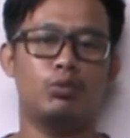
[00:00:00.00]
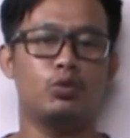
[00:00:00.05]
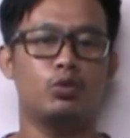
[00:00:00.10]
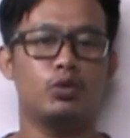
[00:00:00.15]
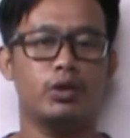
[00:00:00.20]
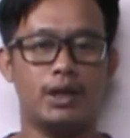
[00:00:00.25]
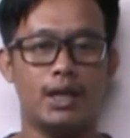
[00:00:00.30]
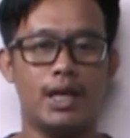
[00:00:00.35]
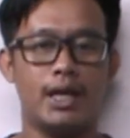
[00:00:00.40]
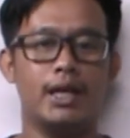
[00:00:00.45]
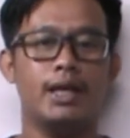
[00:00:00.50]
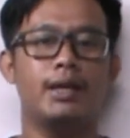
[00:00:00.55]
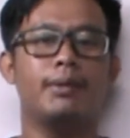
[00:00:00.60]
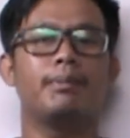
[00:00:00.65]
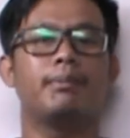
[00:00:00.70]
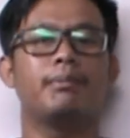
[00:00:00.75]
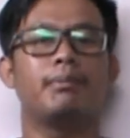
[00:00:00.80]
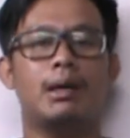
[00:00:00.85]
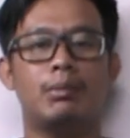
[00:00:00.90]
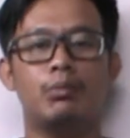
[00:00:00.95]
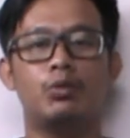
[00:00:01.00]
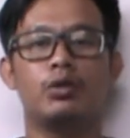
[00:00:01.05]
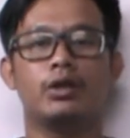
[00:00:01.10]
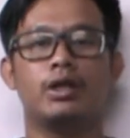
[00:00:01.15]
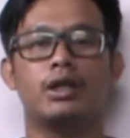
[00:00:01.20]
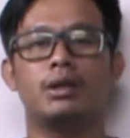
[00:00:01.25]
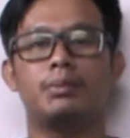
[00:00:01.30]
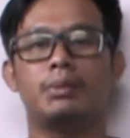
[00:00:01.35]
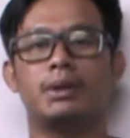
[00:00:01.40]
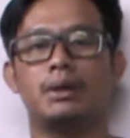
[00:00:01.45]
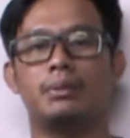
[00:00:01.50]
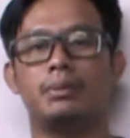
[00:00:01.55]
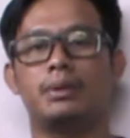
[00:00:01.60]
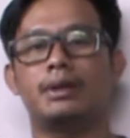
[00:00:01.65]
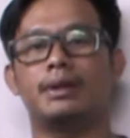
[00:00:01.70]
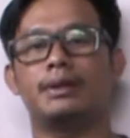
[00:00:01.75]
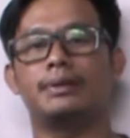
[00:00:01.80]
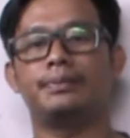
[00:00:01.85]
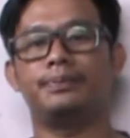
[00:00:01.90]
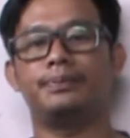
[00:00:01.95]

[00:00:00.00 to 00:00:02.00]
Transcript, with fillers: burung kenari mabung nih teman-teman